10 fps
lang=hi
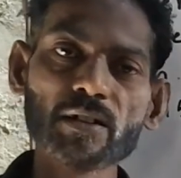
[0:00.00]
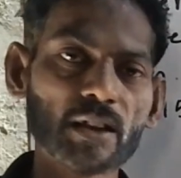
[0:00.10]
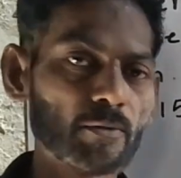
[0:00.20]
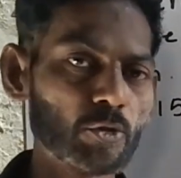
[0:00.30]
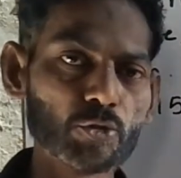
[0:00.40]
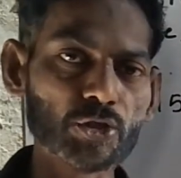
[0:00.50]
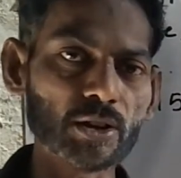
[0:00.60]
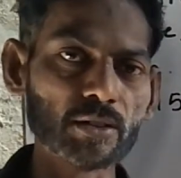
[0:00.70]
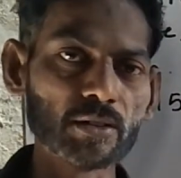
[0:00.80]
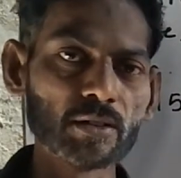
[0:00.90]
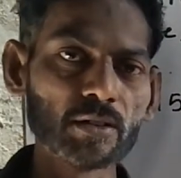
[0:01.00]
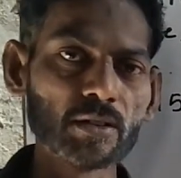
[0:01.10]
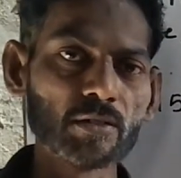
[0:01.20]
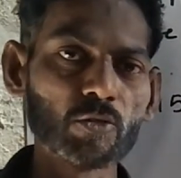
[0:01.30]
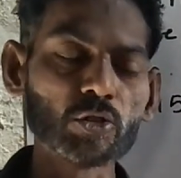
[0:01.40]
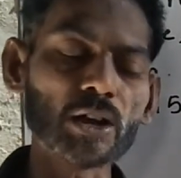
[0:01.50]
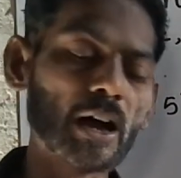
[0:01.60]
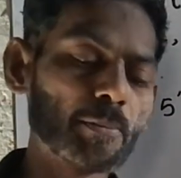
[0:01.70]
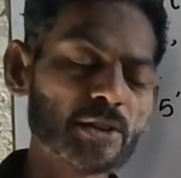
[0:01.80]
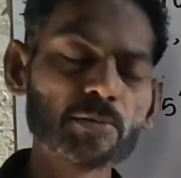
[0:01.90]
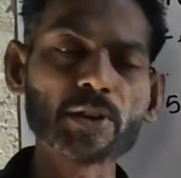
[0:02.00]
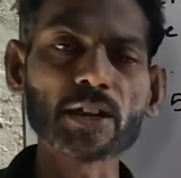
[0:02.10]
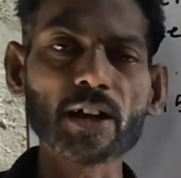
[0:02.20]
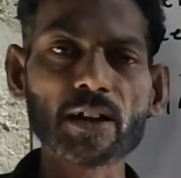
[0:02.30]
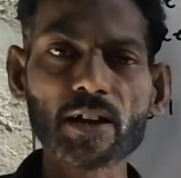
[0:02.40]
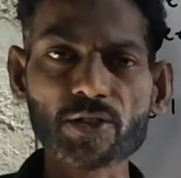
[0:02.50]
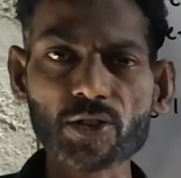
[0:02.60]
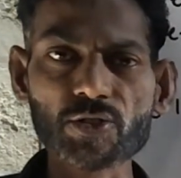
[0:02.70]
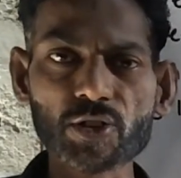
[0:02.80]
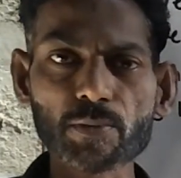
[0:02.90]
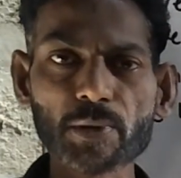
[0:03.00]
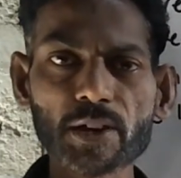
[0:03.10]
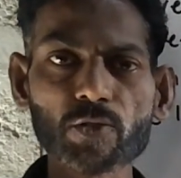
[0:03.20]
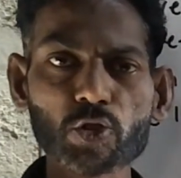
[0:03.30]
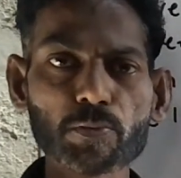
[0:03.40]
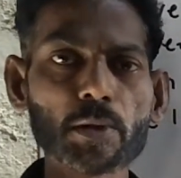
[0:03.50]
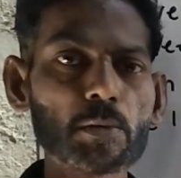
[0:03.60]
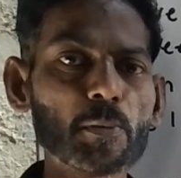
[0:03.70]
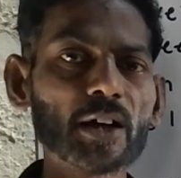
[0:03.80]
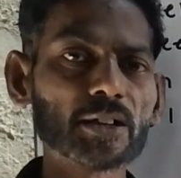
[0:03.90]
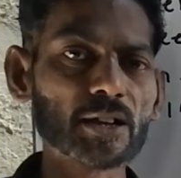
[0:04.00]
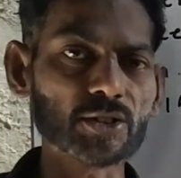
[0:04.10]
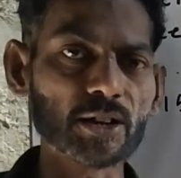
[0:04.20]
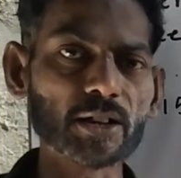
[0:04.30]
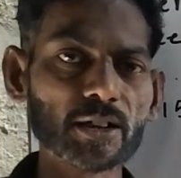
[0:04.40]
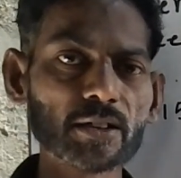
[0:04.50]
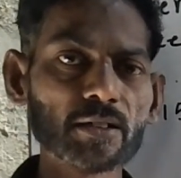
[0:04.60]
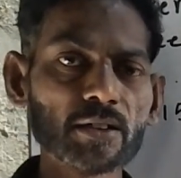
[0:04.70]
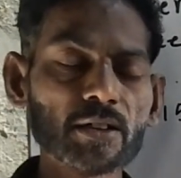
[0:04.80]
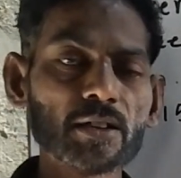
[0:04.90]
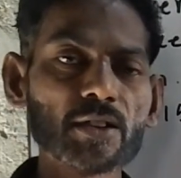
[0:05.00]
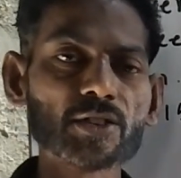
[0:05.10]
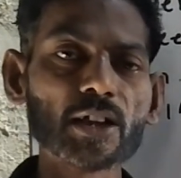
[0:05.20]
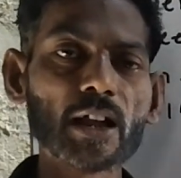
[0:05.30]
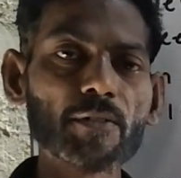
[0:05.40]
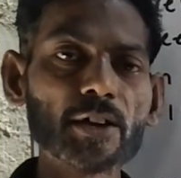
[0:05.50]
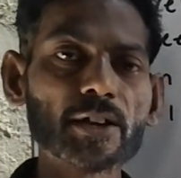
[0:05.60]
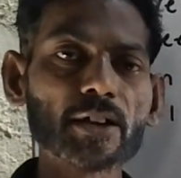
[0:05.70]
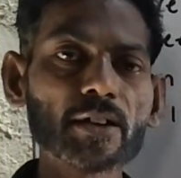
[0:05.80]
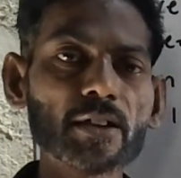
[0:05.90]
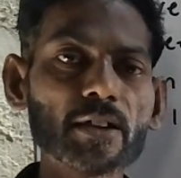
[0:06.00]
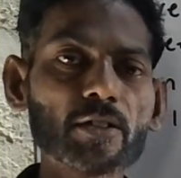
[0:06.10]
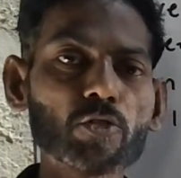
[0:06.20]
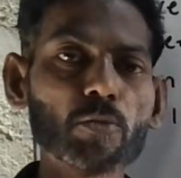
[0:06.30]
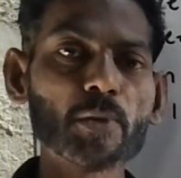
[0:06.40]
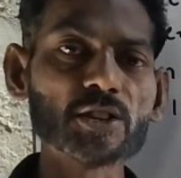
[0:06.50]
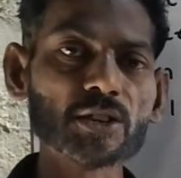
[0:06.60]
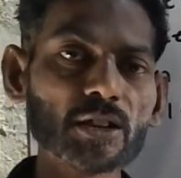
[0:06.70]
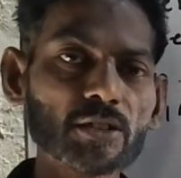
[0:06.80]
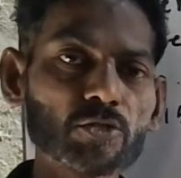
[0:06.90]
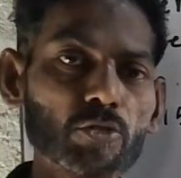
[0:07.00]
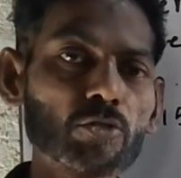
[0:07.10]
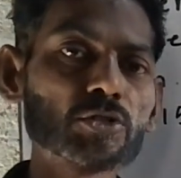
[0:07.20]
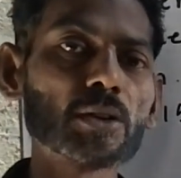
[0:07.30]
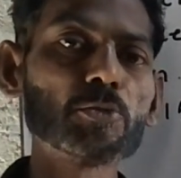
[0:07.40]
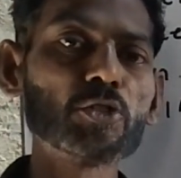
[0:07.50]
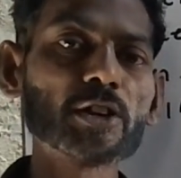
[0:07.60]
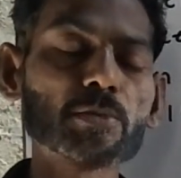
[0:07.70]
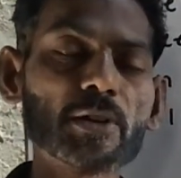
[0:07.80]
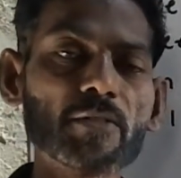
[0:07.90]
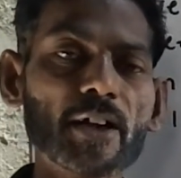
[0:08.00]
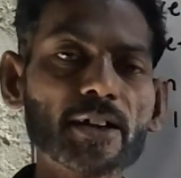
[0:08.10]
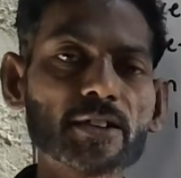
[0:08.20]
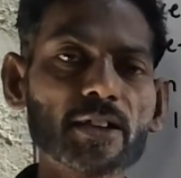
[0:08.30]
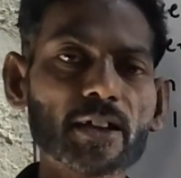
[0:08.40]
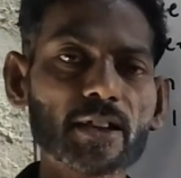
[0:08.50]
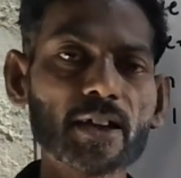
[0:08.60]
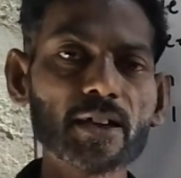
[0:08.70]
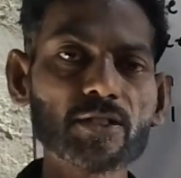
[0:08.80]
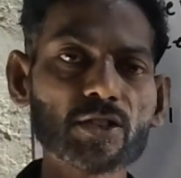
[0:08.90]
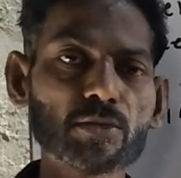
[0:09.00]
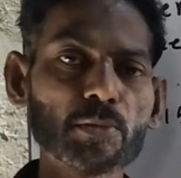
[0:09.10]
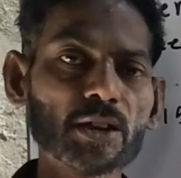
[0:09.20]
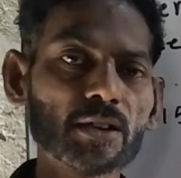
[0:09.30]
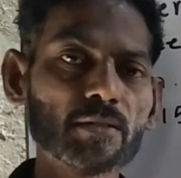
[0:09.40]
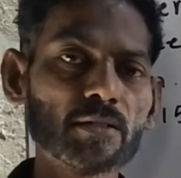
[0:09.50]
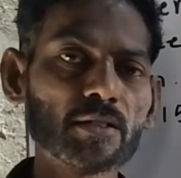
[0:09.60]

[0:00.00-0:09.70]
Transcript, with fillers: रेवोल्यूशन उनका आपस में क्या रिलेशनशिप है उस पर भी बात आज करेंगे इसके अलावा डिग्री को मज़ीद दो सब यूनिट्स में डिवाइड किया गया है जिसमें